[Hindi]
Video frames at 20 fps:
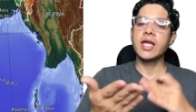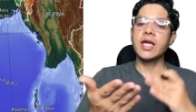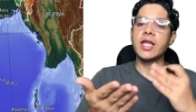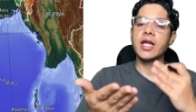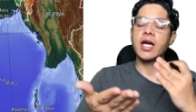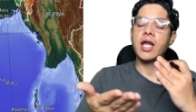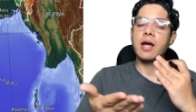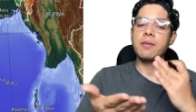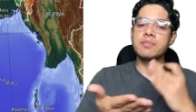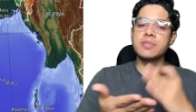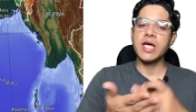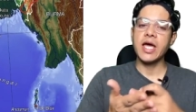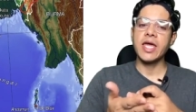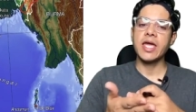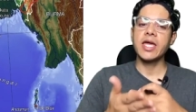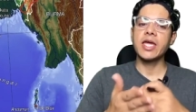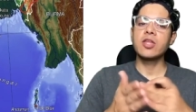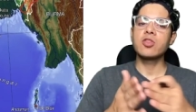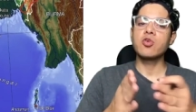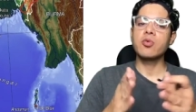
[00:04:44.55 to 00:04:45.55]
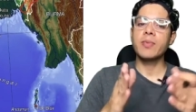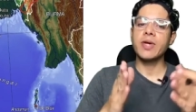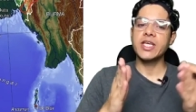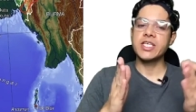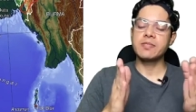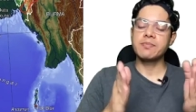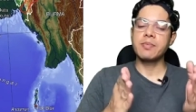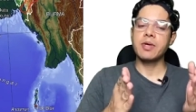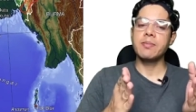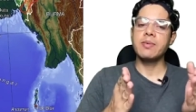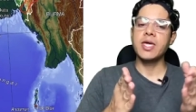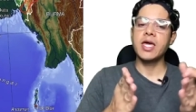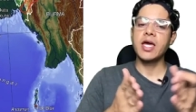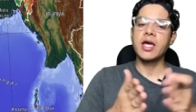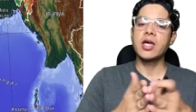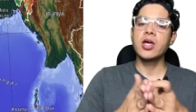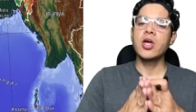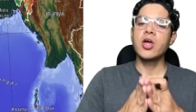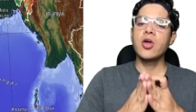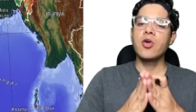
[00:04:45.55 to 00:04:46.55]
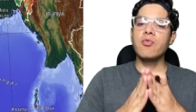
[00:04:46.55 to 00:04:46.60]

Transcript: लेकिन अगर आप चाहेंगे तो मैं इस पर भी एक